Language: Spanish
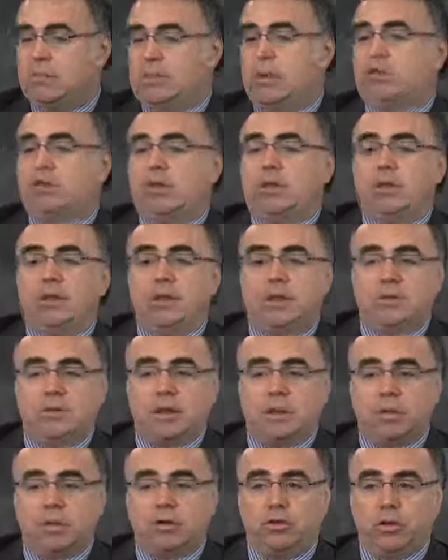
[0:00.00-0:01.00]
vamos a decir
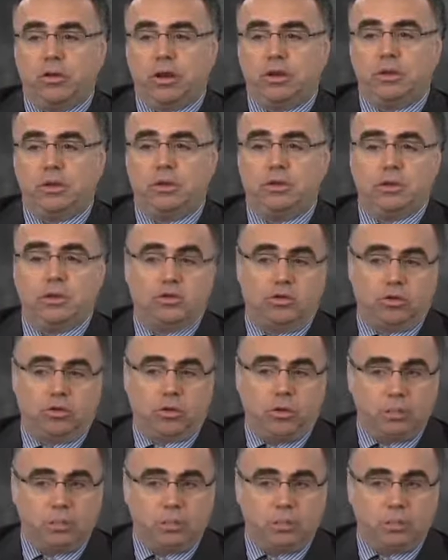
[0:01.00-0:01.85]
esta persona tiene un trastorno